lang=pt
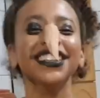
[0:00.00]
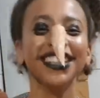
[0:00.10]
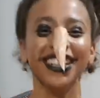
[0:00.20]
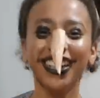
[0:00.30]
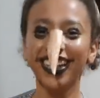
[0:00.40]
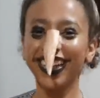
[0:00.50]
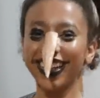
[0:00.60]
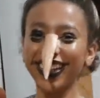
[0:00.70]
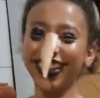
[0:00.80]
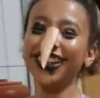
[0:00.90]
a cara com
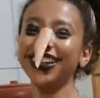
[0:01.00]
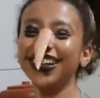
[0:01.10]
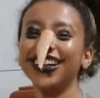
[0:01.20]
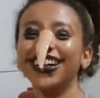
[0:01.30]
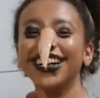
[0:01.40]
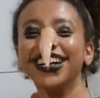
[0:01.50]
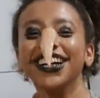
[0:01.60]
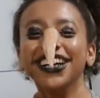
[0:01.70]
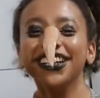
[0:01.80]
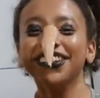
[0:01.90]
animal. Aí, ó.
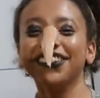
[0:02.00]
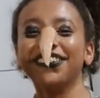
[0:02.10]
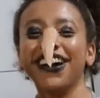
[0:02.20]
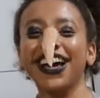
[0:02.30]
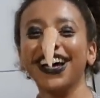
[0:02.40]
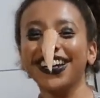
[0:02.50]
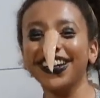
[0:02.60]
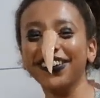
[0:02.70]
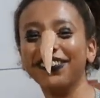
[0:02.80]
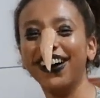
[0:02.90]
Não é
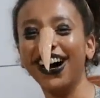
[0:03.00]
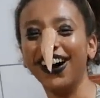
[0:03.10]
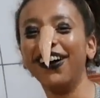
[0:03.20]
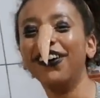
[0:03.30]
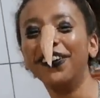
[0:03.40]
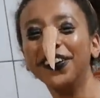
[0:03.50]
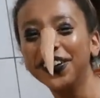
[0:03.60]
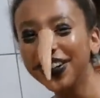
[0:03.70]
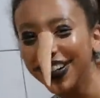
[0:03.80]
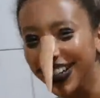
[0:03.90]
animal. O que, que
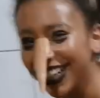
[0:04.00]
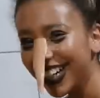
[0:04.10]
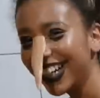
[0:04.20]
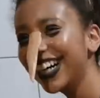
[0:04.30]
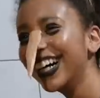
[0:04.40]
é isso?